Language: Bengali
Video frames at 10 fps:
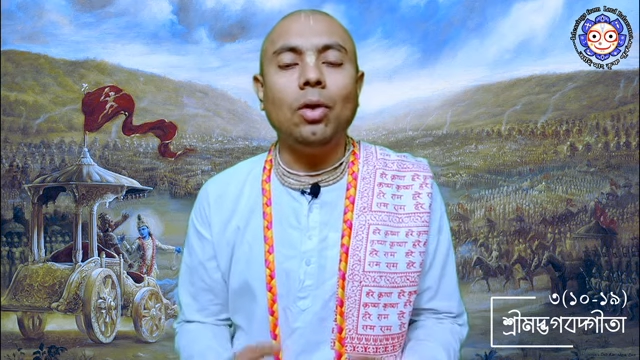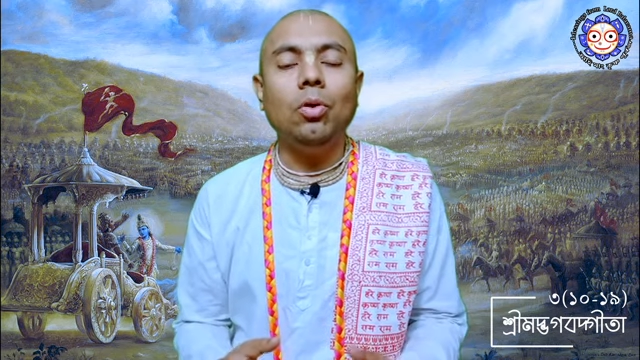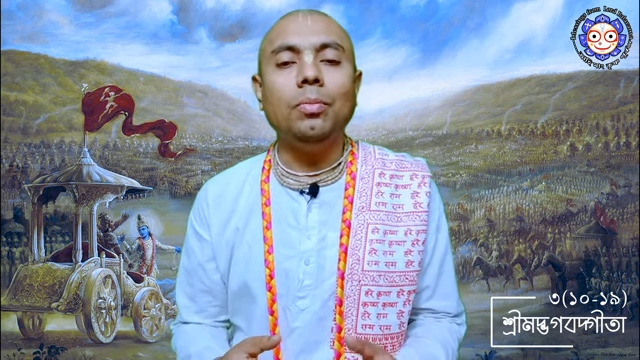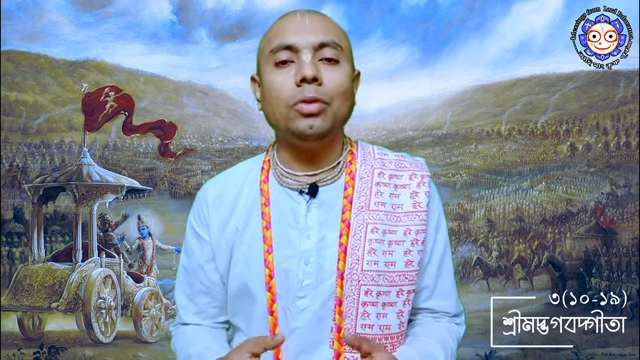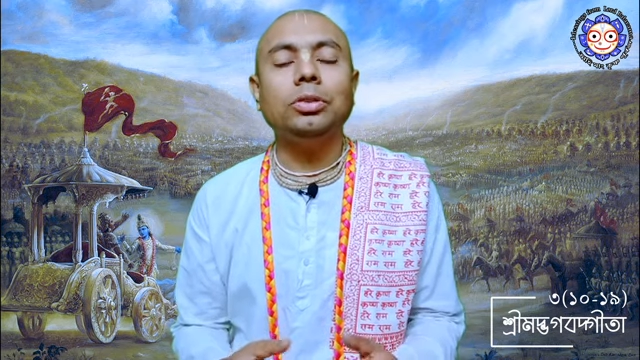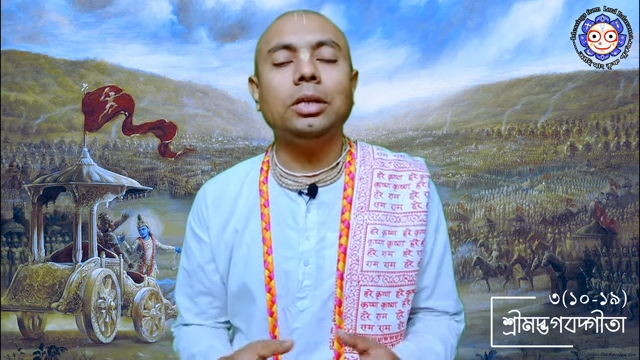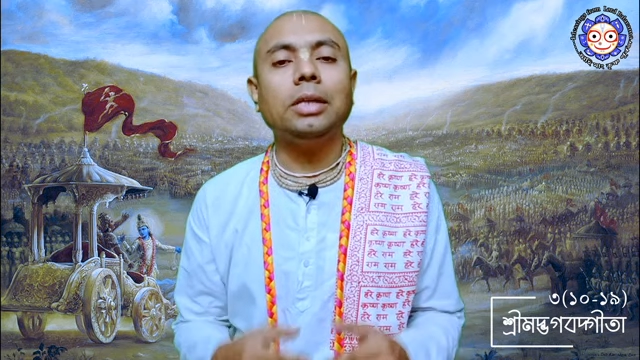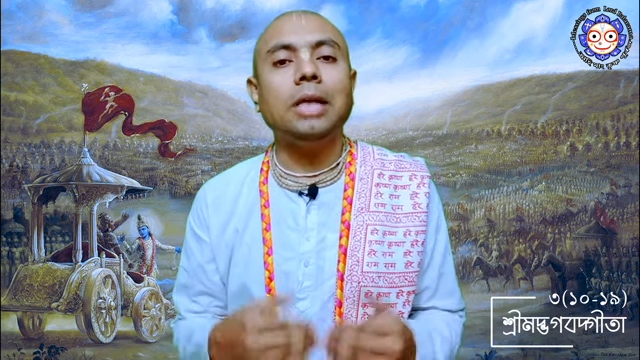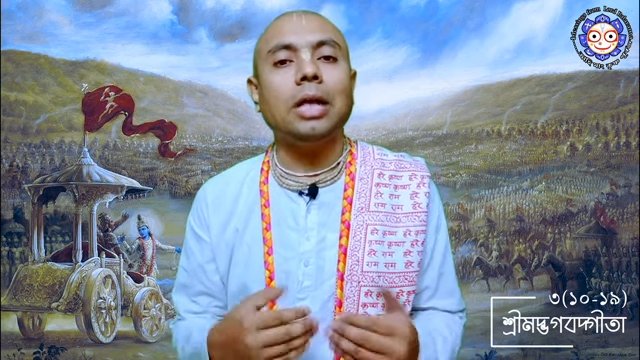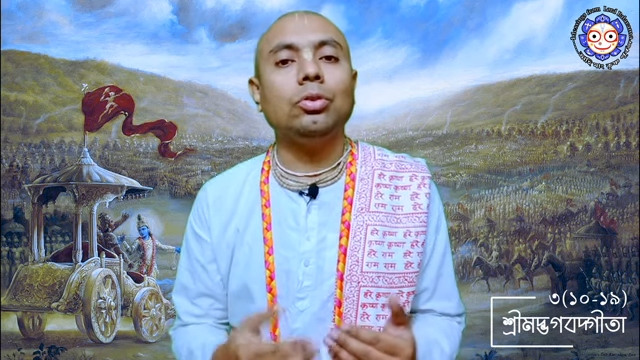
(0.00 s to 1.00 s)
এখন
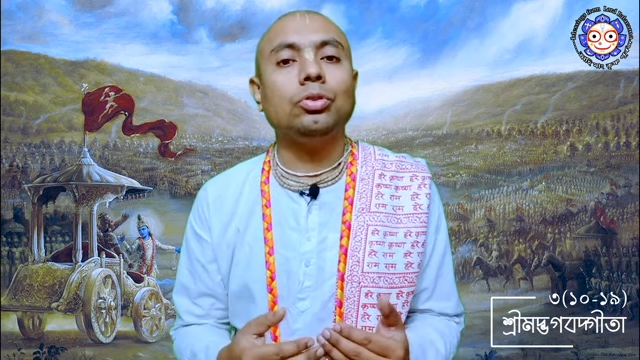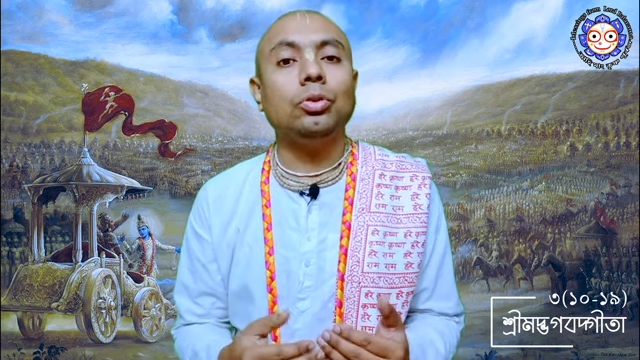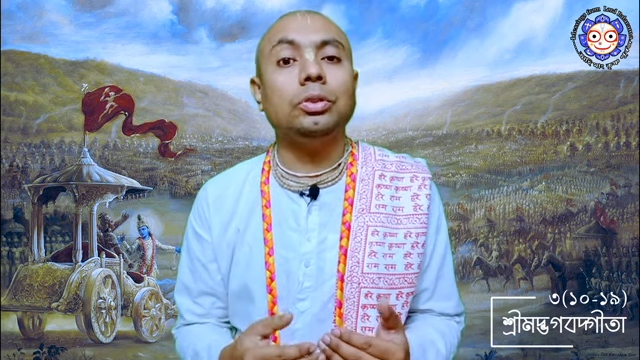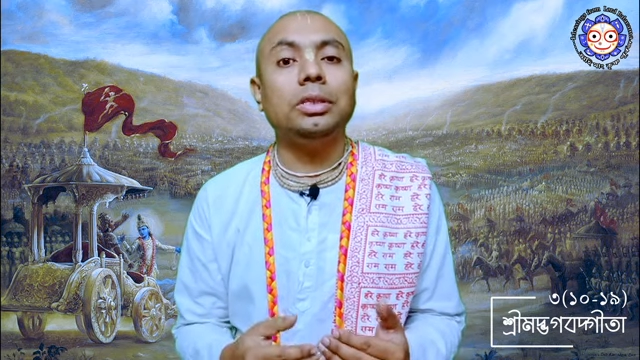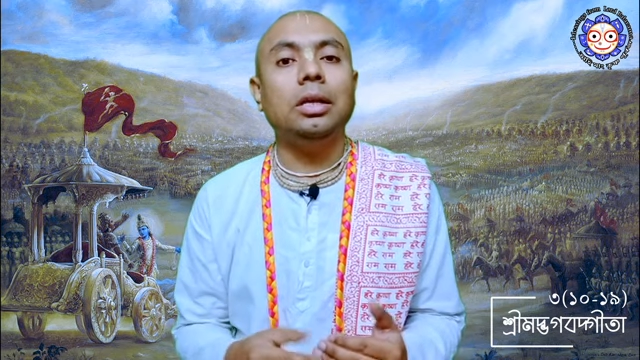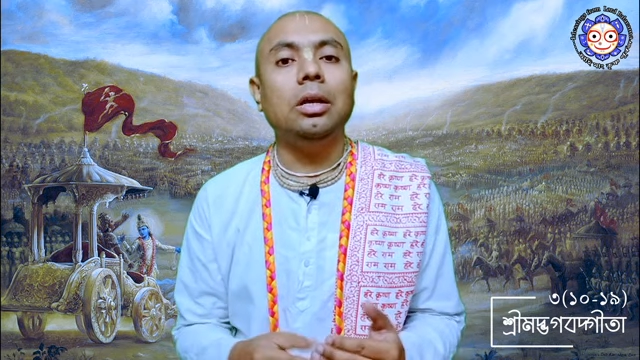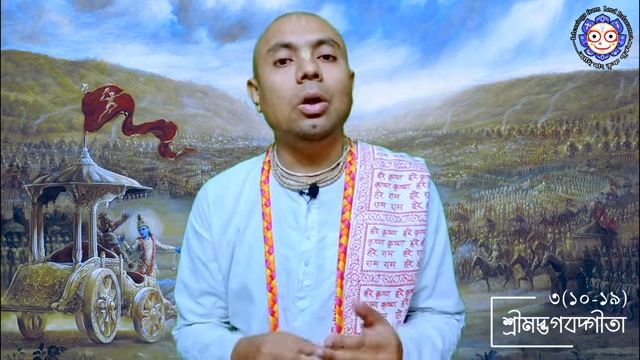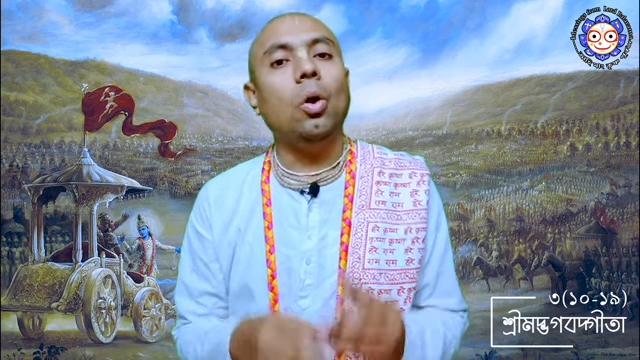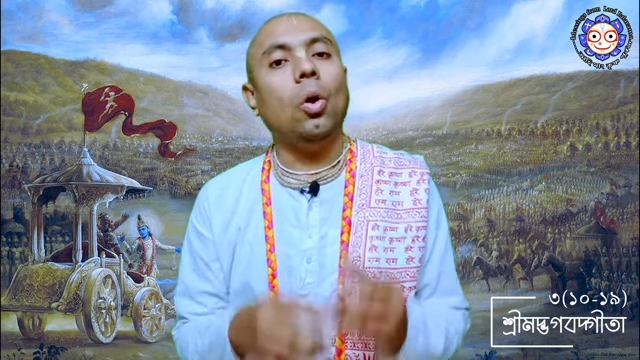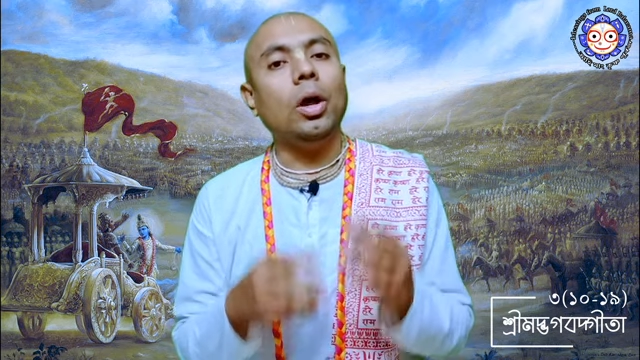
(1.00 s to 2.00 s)
মানুষের কাছে আদর্শ হচ্ছে
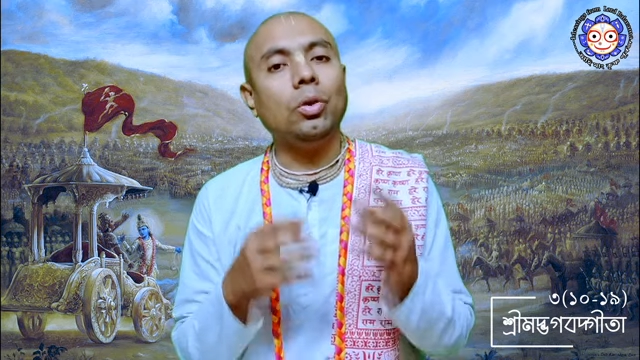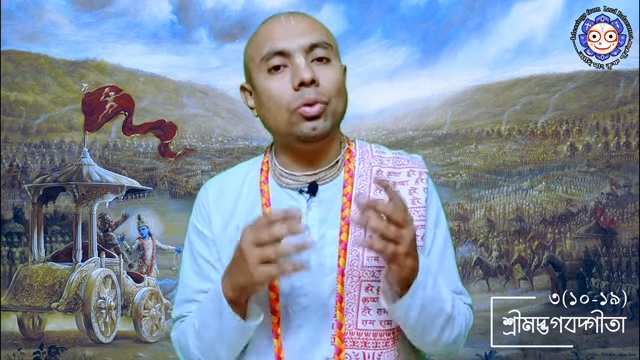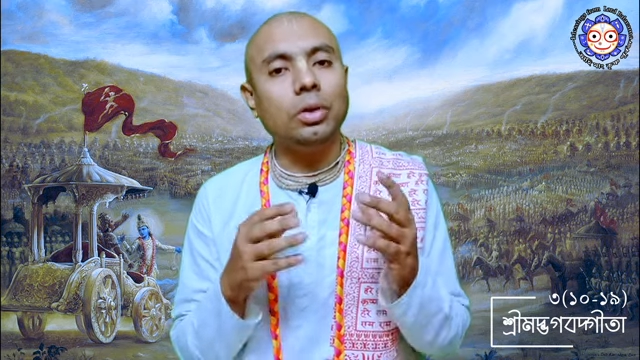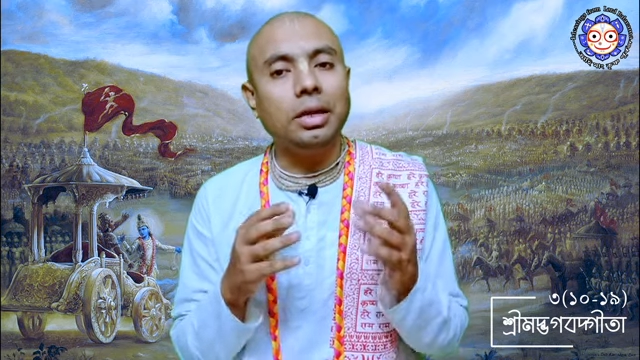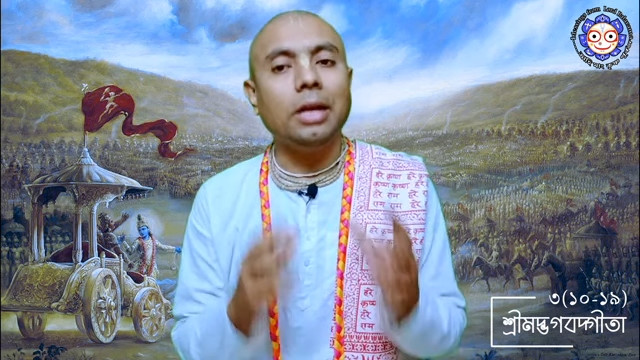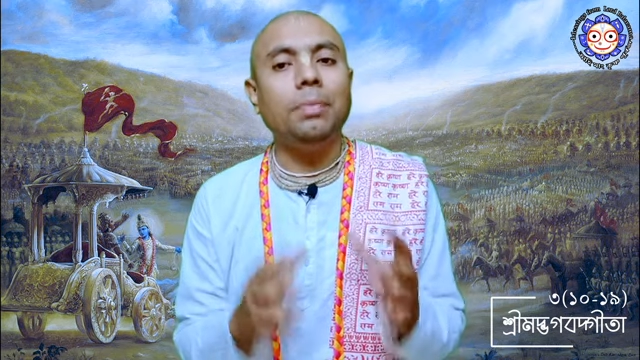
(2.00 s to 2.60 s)
হয় কোনো ক্রিকেট